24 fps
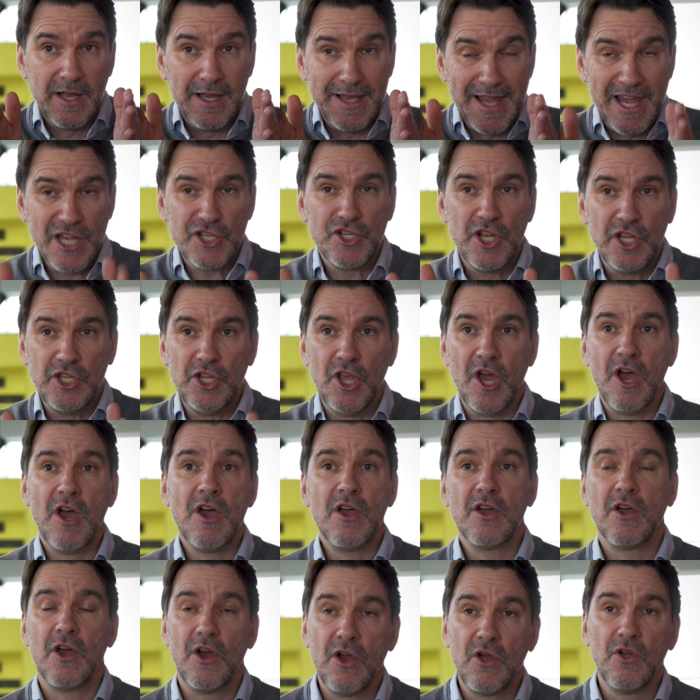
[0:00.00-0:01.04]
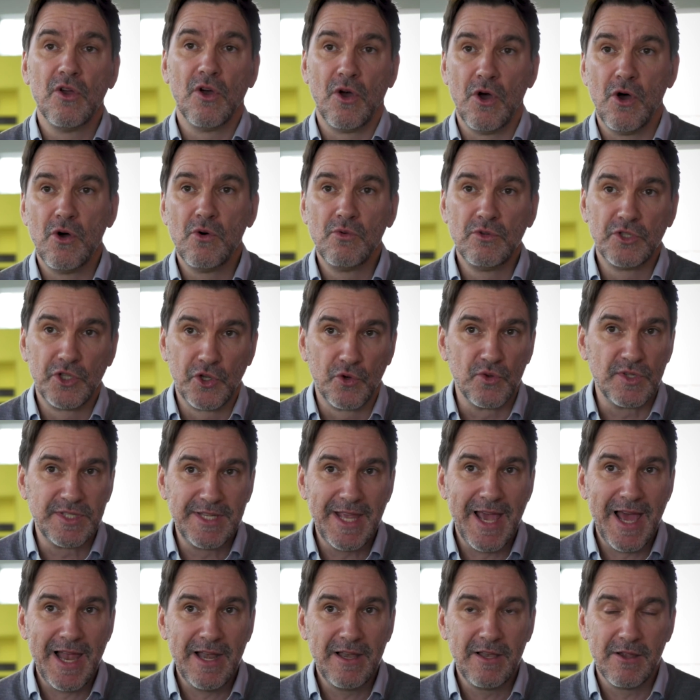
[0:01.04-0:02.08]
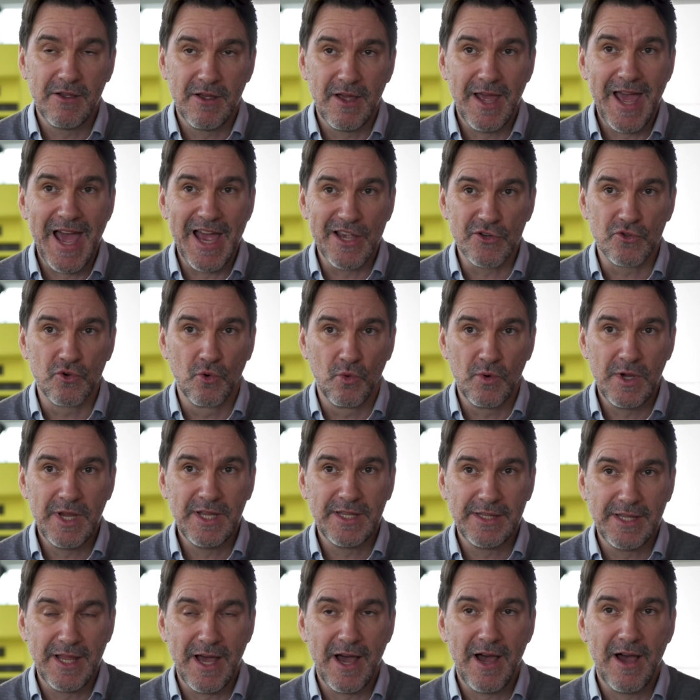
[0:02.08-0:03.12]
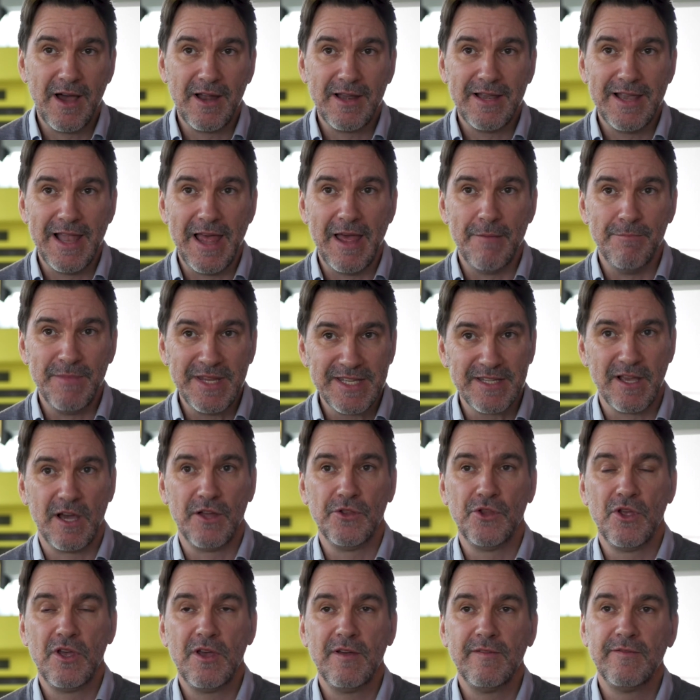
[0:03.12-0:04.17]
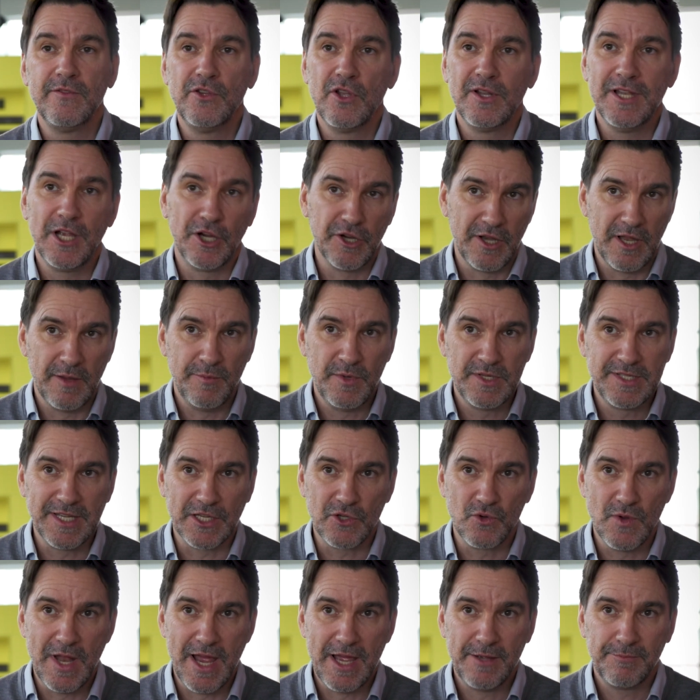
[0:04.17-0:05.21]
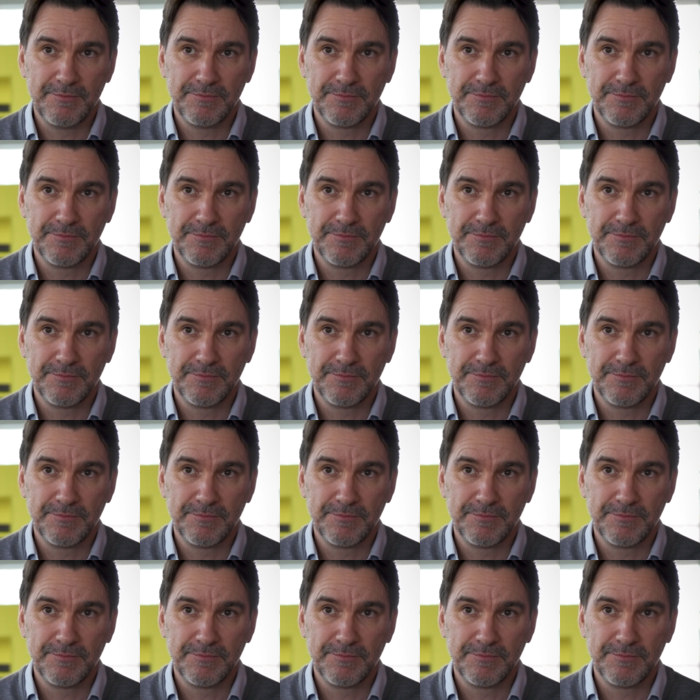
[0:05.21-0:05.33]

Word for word: l'ingénieur a un rôle crucial euh, à jouer dans la mise en œuvre de l'économie circulaire.